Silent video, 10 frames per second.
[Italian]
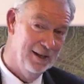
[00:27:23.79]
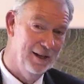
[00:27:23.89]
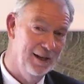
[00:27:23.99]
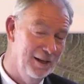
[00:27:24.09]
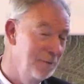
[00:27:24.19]

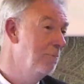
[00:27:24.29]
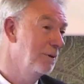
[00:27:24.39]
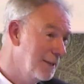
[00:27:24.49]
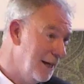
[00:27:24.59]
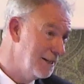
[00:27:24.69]
eh,
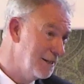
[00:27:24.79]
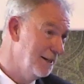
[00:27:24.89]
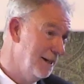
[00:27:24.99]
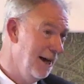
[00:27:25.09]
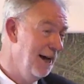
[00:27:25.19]

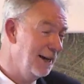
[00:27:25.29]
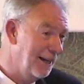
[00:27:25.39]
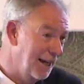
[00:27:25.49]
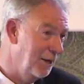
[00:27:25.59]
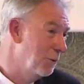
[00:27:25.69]
l'importanza anche
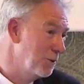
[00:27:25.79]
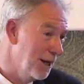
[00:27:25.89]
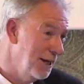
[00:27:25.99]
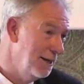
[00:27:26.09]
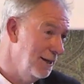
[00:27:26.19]
negli
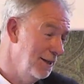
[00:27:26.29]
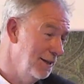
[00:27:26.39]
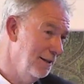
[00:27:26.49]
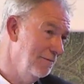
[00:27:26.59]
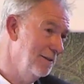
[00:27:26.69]
oceani
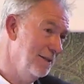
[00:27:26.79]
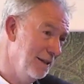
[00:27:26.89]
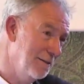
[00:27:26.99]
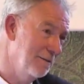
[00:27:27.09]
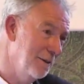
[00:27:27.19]
della
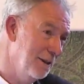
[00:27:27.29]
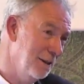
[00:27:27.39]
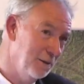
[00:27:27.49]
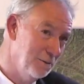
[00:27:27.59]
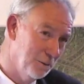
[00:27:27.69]
fissazione
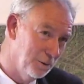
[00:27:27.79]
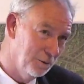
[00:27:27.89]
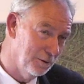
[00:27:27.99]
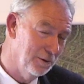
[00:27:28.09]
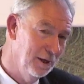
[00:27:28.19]

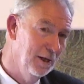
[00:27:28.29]
dell'azoto.